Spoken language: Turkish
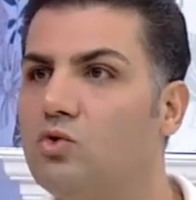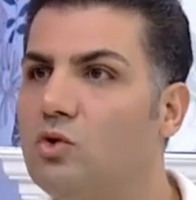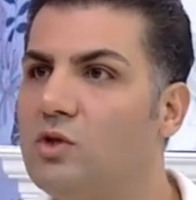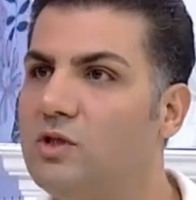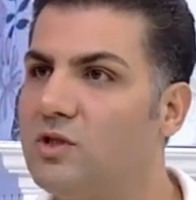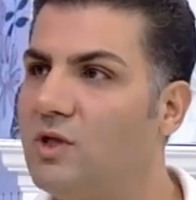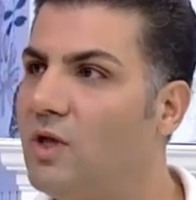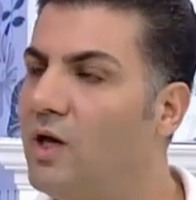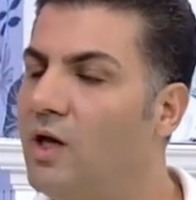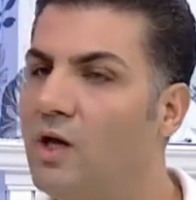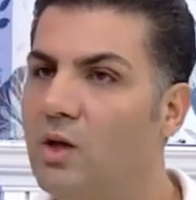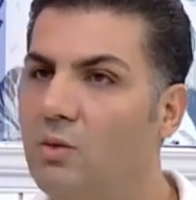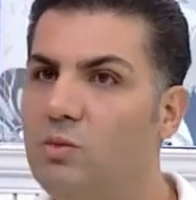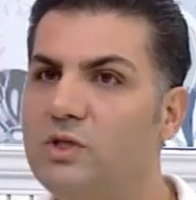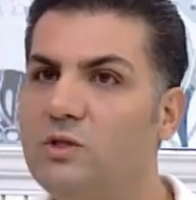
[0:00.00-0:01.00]
Dolayısıyla
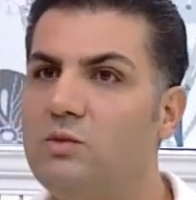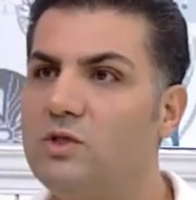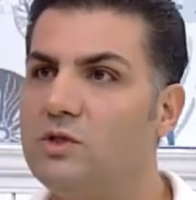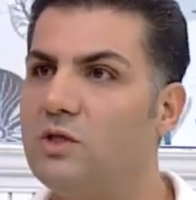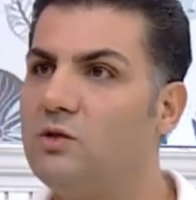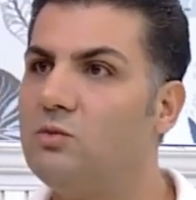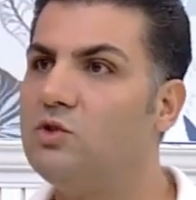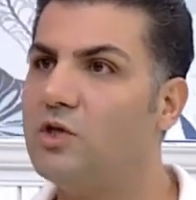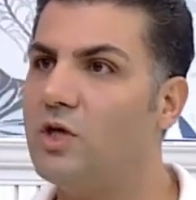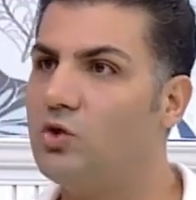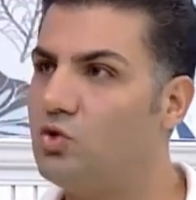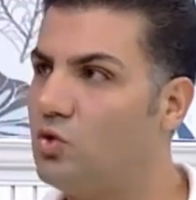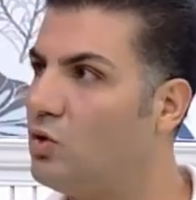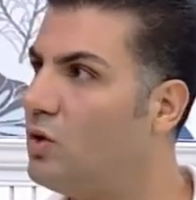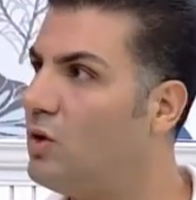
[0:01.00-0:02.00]
bizim istediğimiz şey
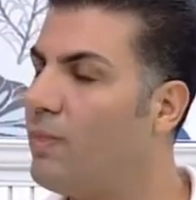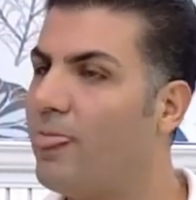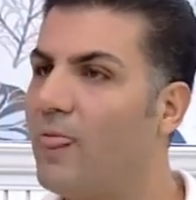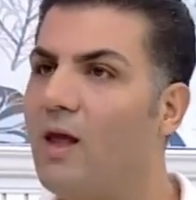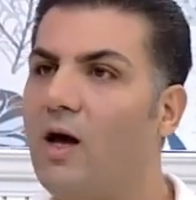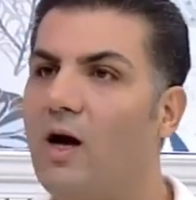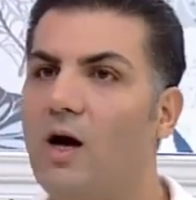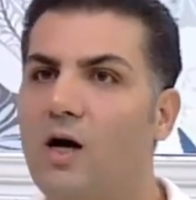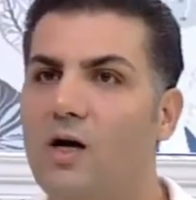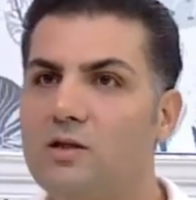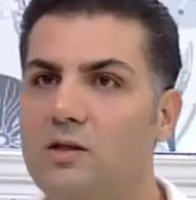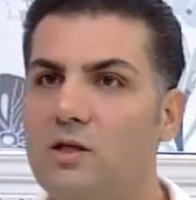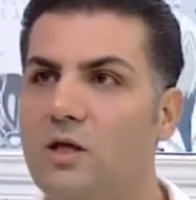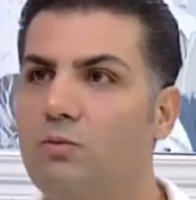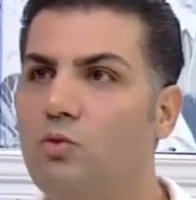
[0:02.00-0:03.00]
şu
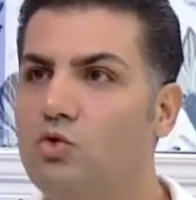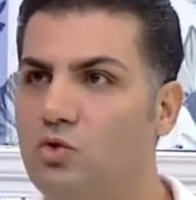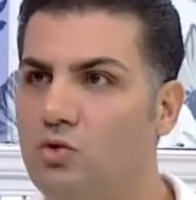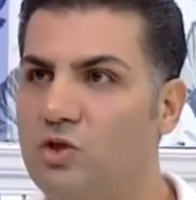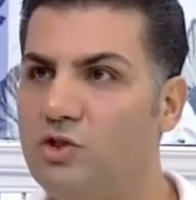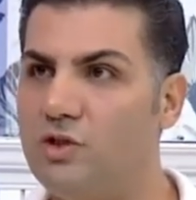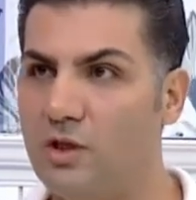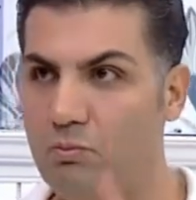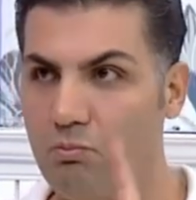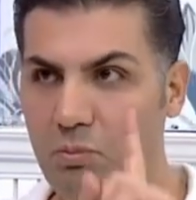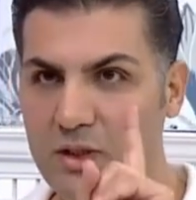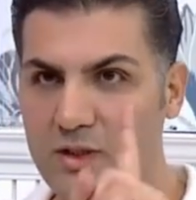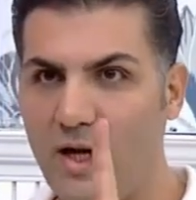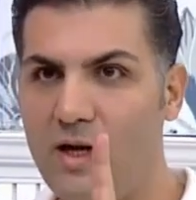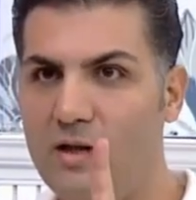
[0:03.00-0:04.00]
ağızdaki bütün dişlerin
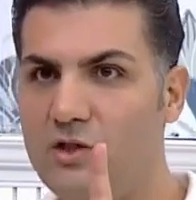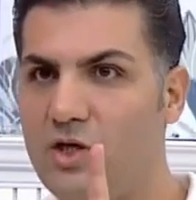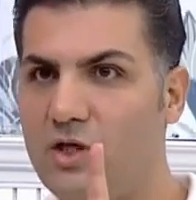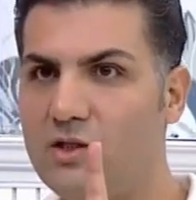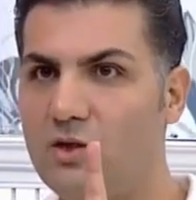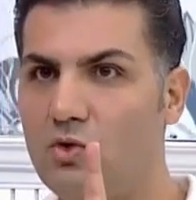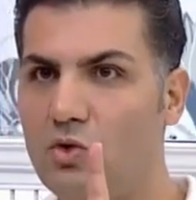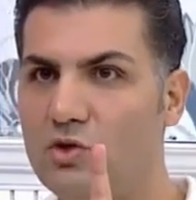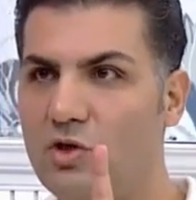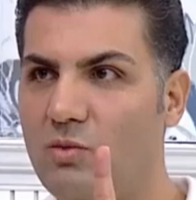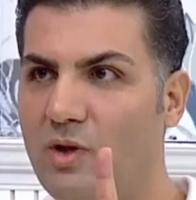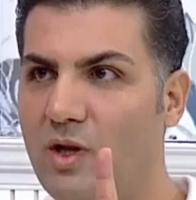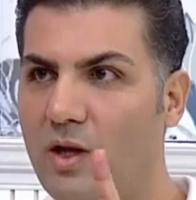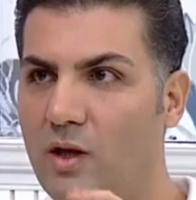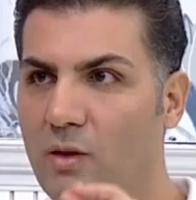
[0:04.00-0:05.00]
bir tane diş eksik olsa
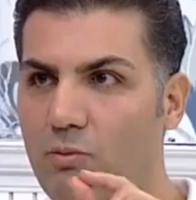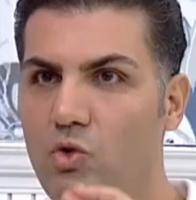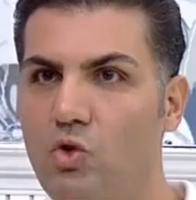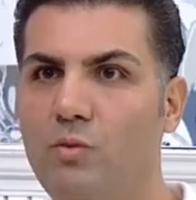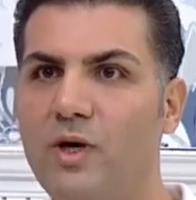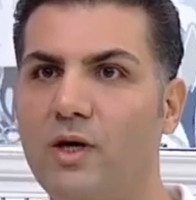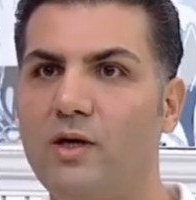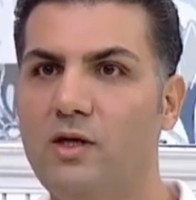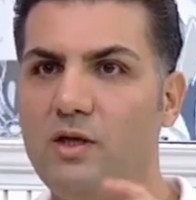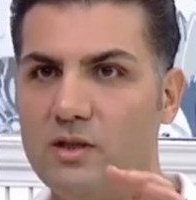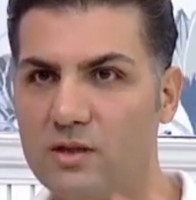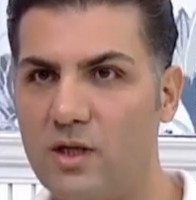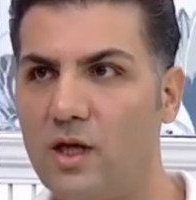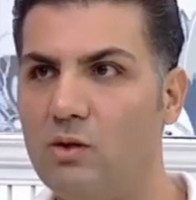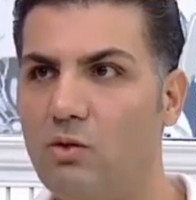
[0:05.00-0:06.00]
bile biyomekaniğini
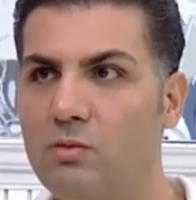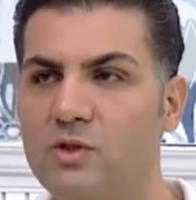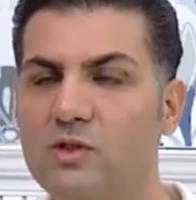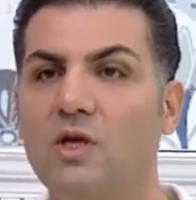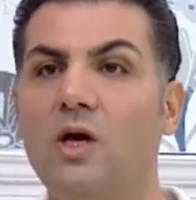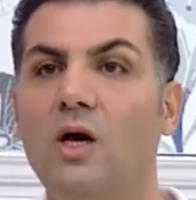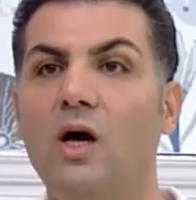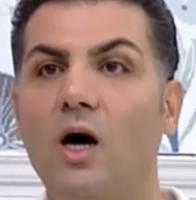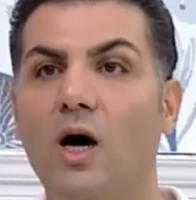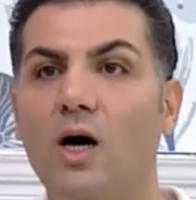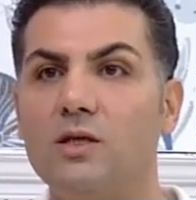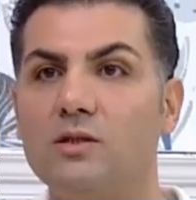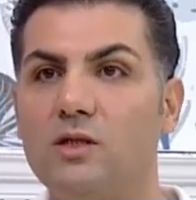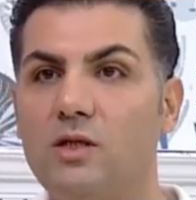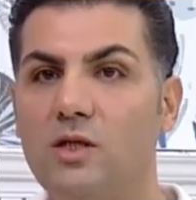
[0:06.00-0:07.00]
sağlamamız,
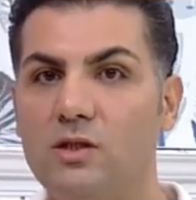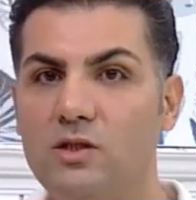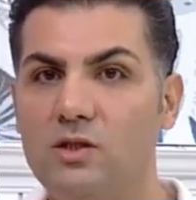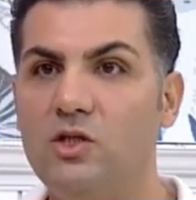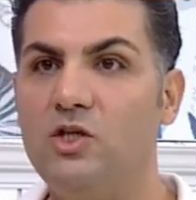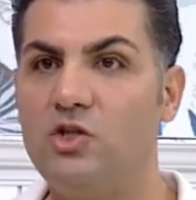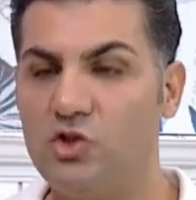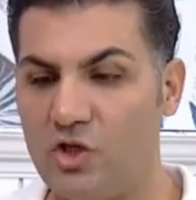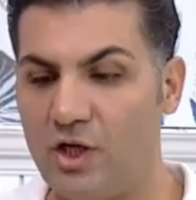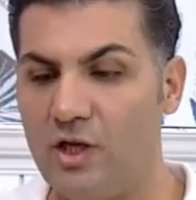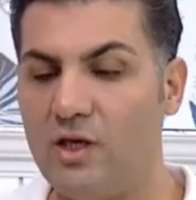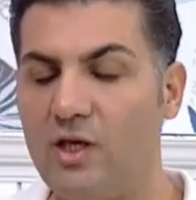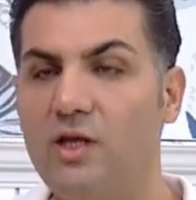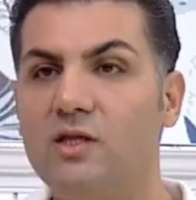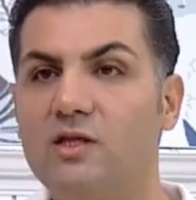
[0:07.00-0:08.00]
ağızdaki diş
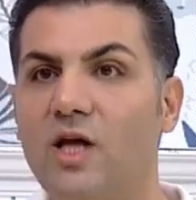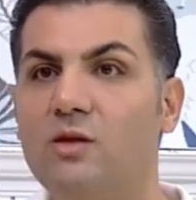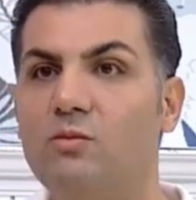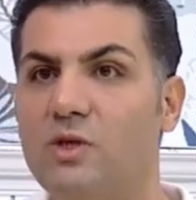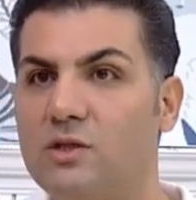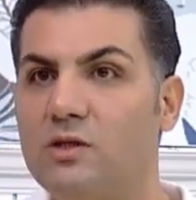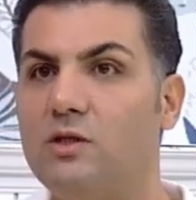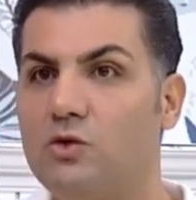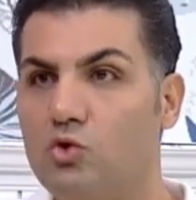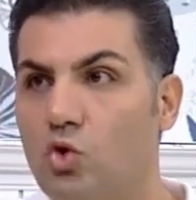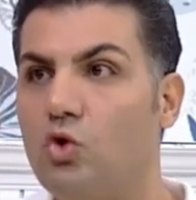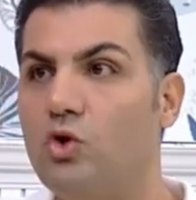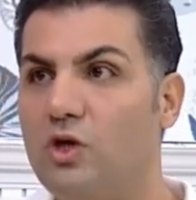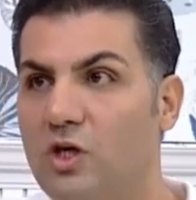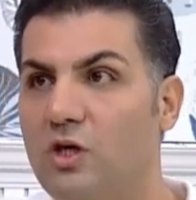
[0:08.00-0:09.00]
çene kilitlenmesini
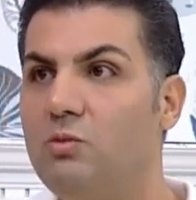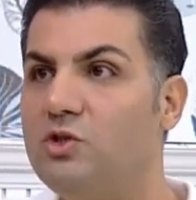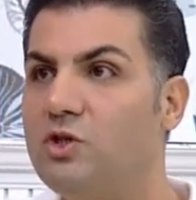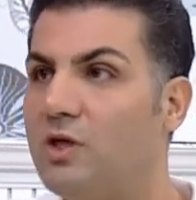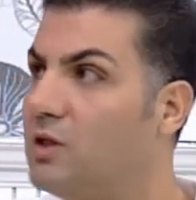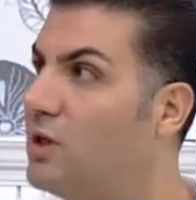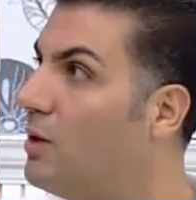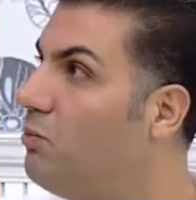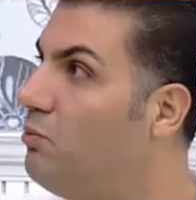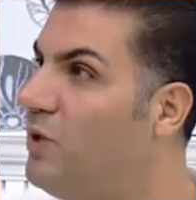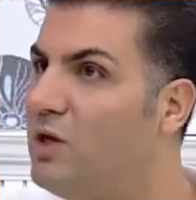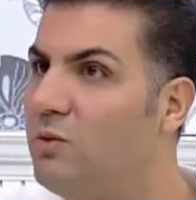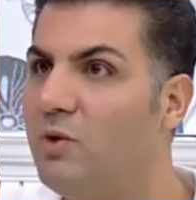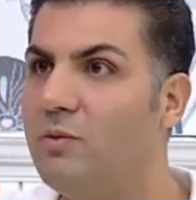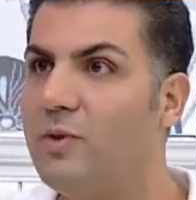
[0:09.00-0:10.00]
çok iyi bir şekilde
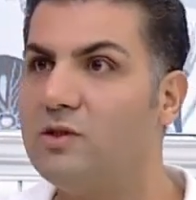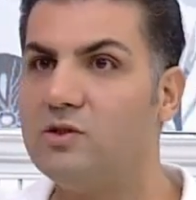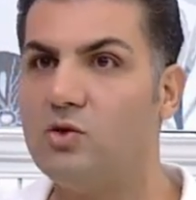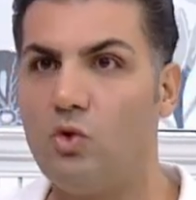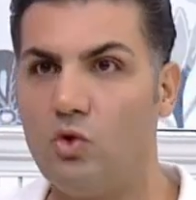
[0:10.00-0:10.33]
1 milimetre